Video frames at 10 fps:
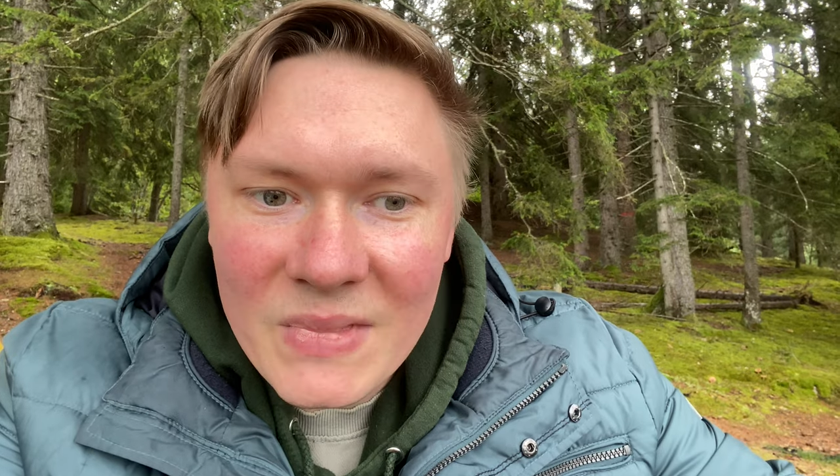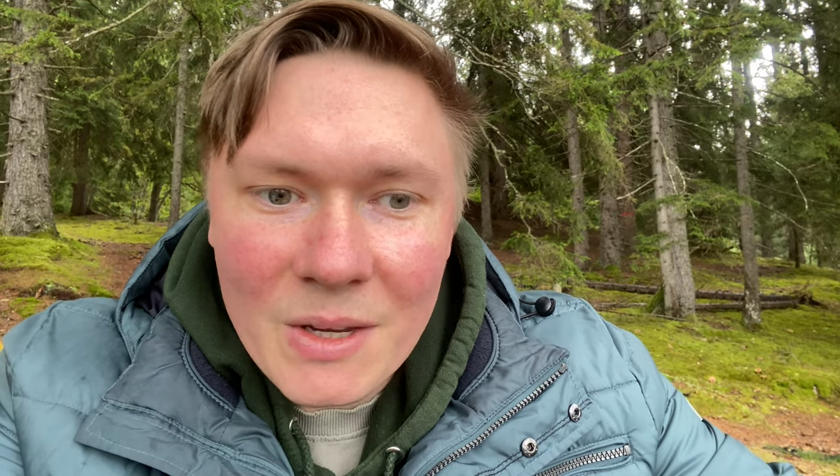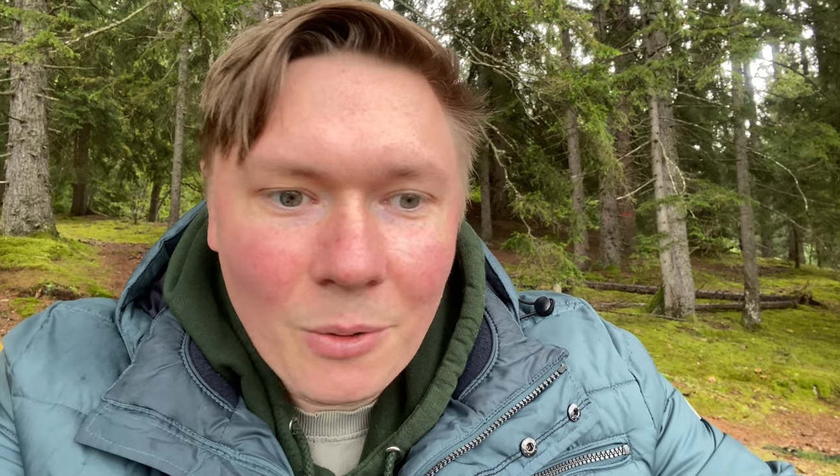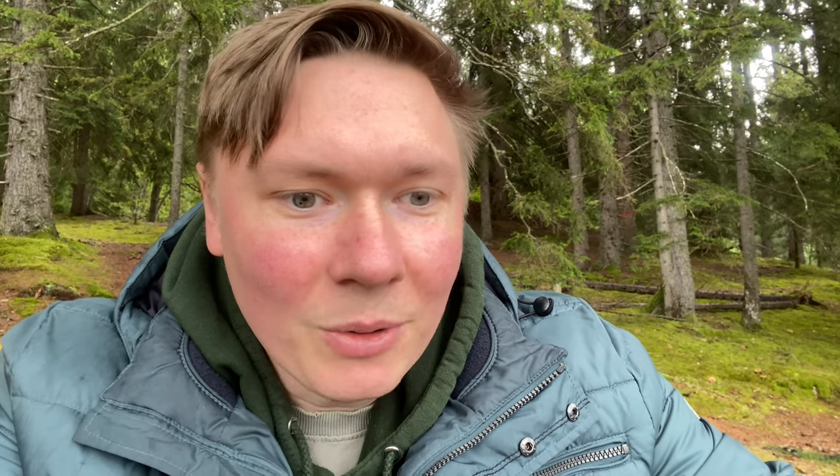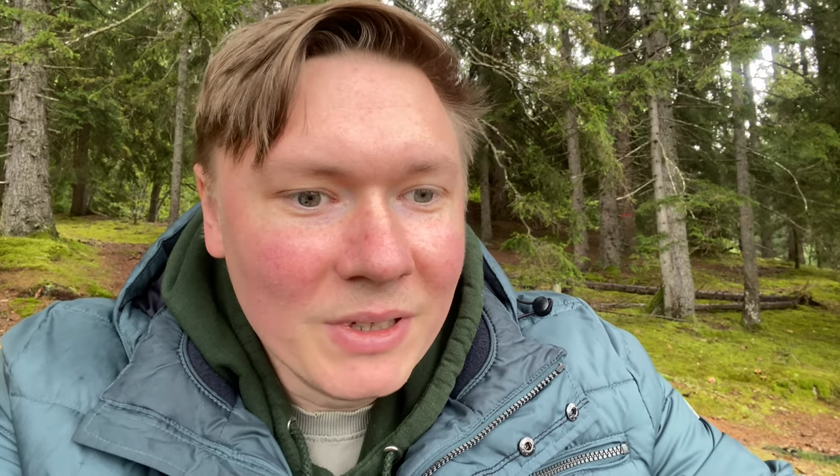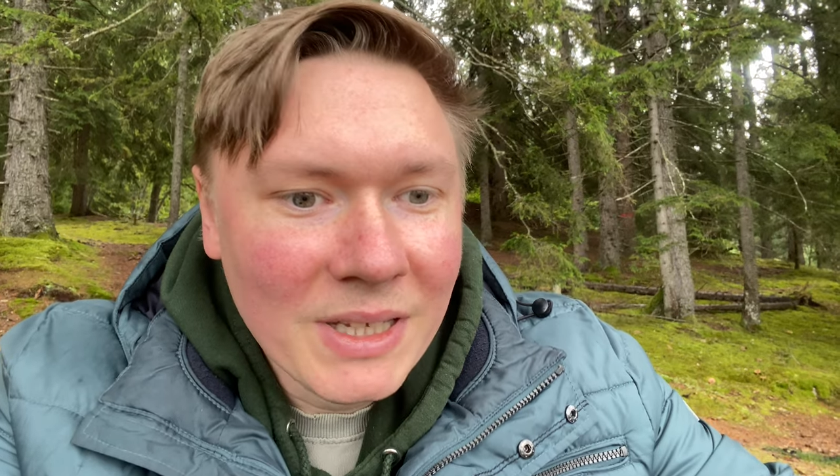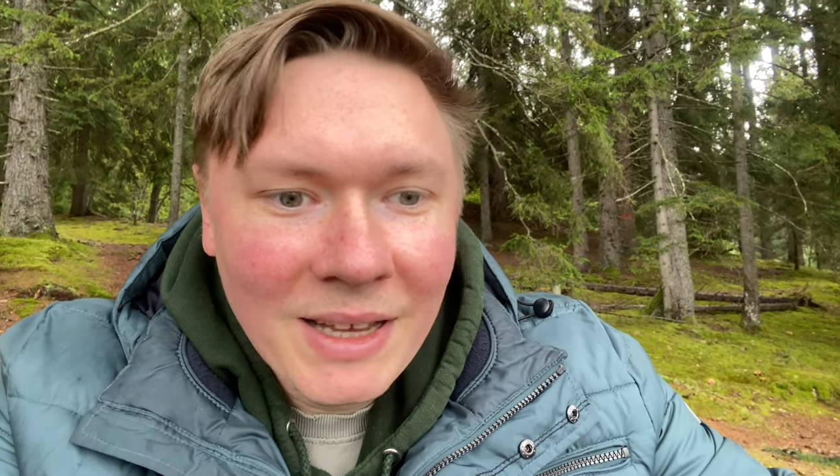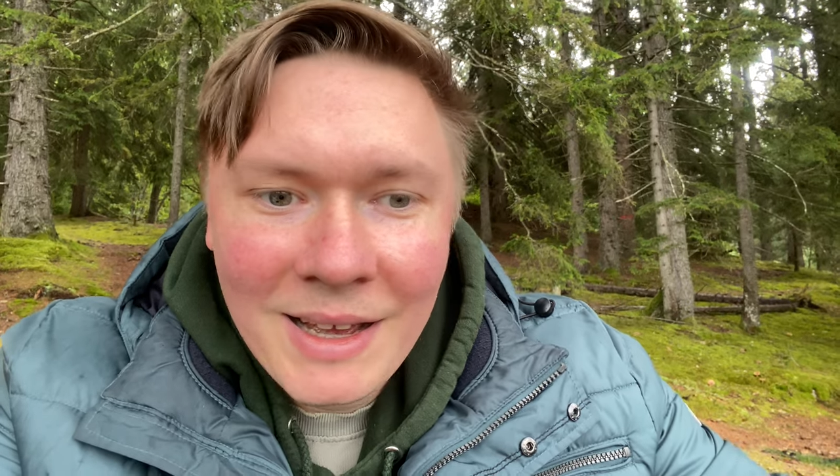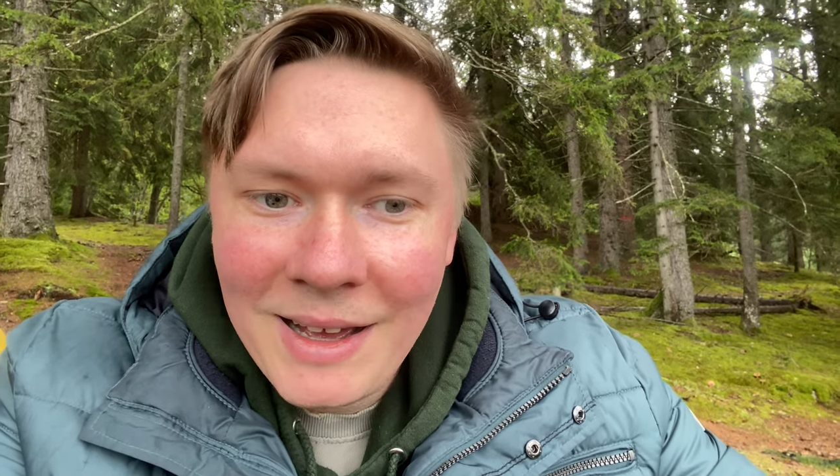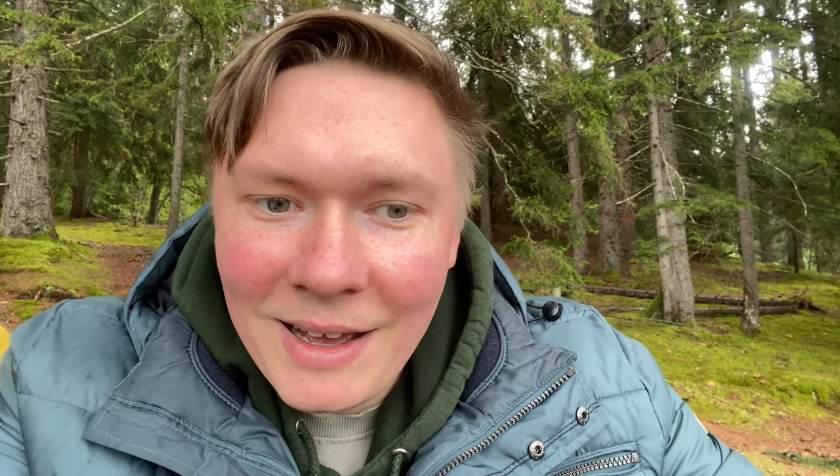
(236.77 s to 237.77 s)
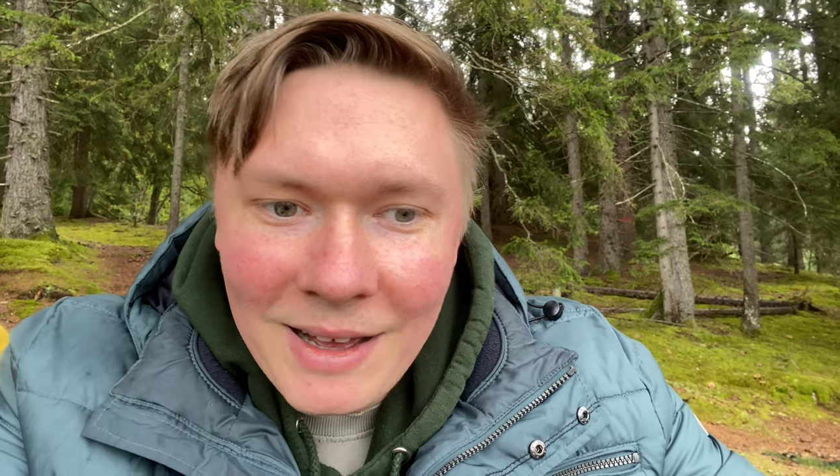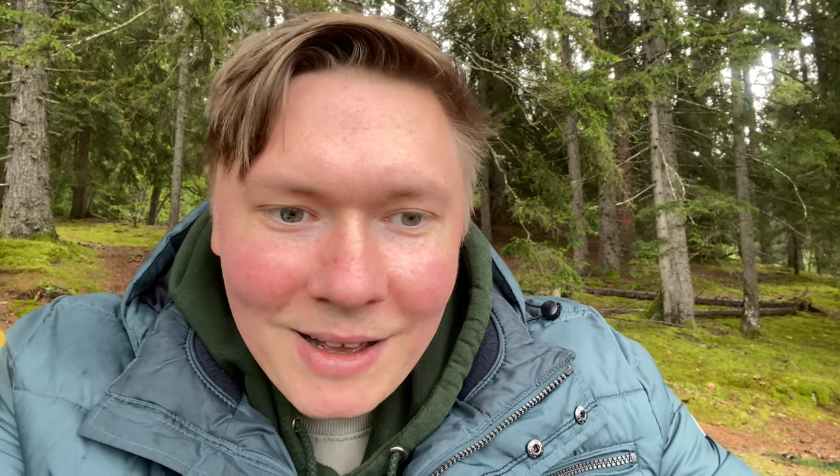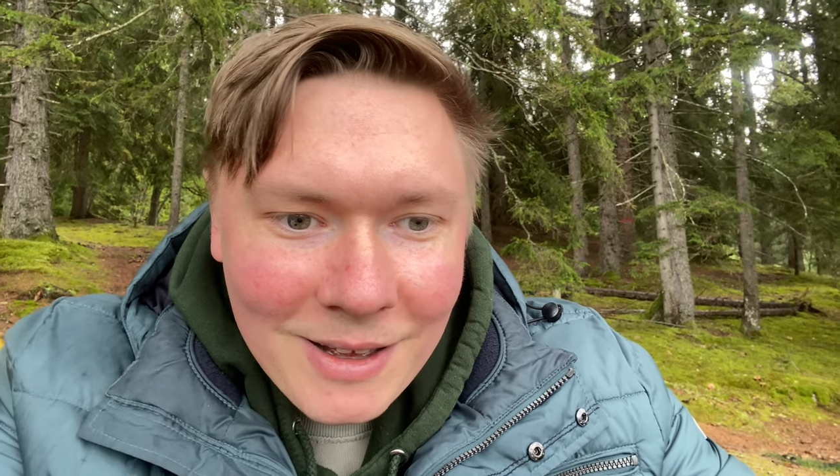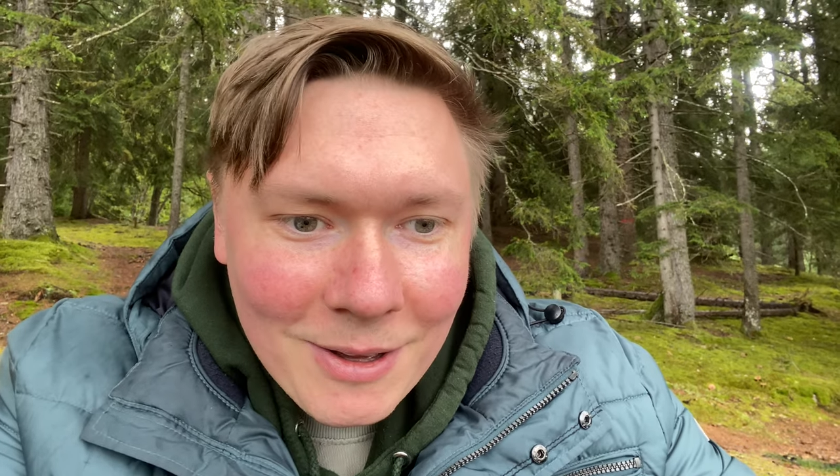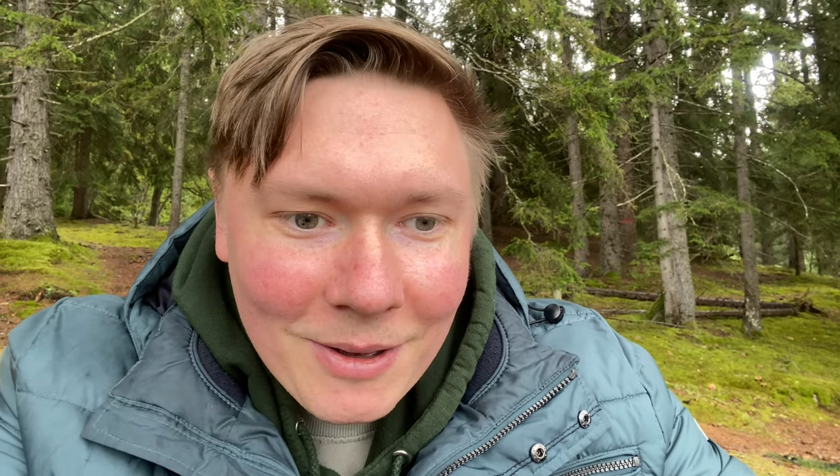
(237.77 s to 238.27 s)
Und
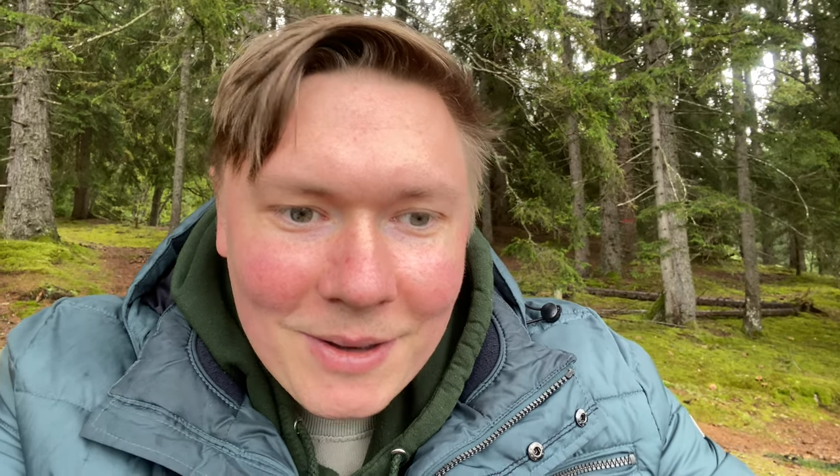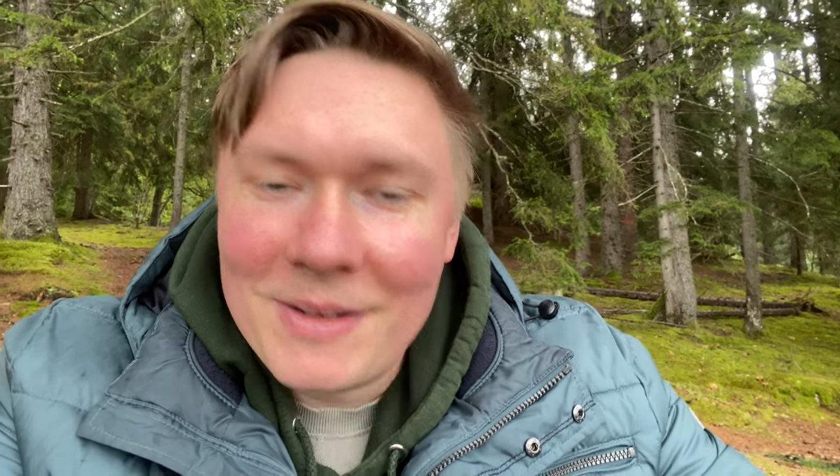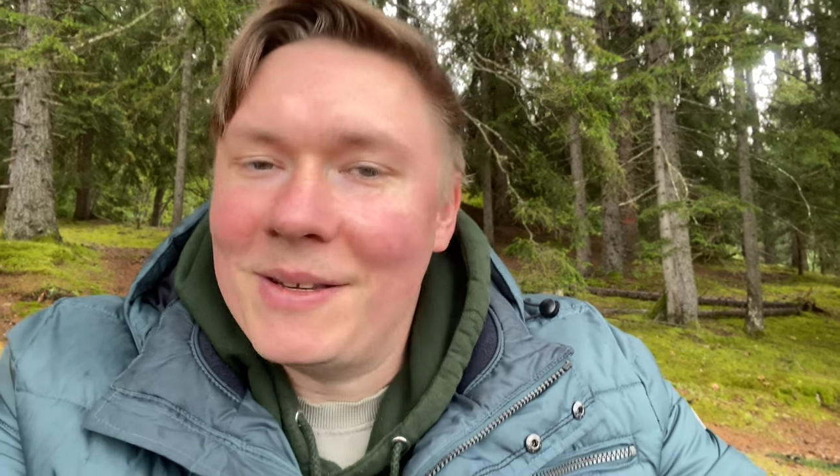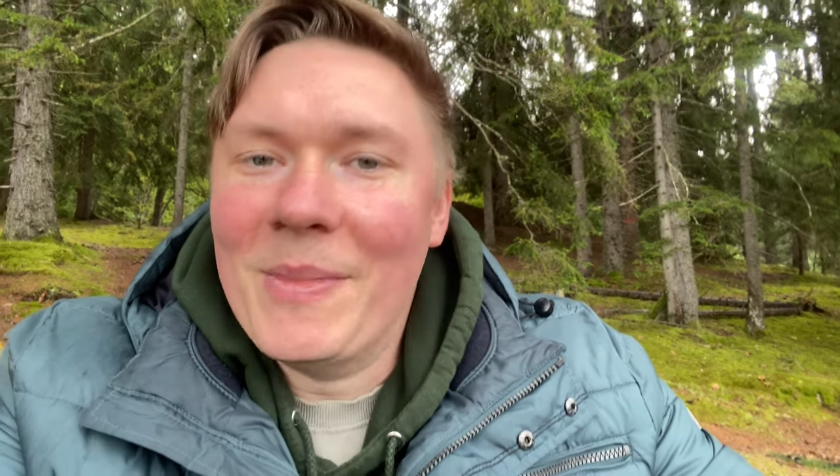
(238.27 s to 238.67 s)
die